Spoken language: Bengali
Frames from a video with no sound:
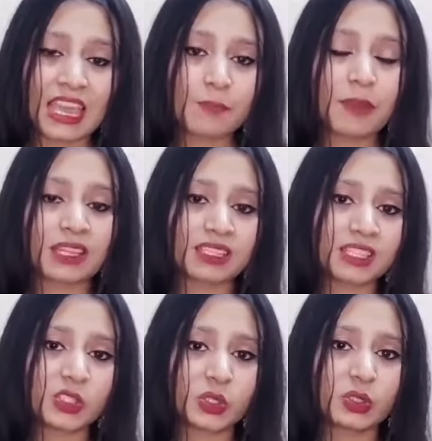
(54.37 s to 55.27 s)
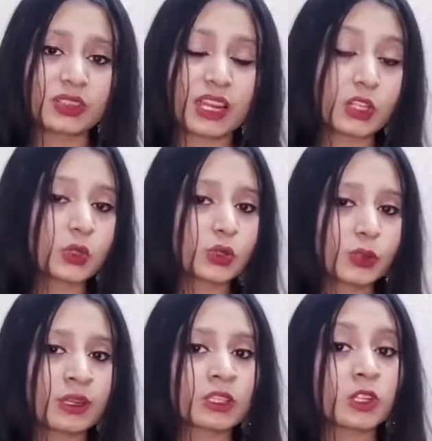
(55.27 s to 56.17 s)
এই পাত্রের জন্য তারা
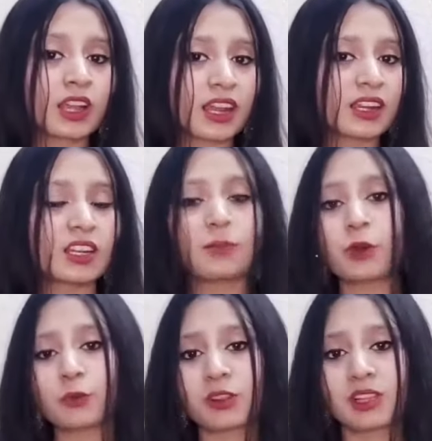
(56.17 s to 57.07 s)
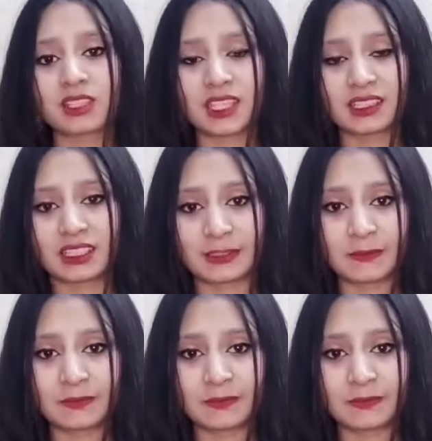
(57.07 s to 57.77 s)
শুধুমাত্র কানাডার প্রপোজাল চাচ্ছে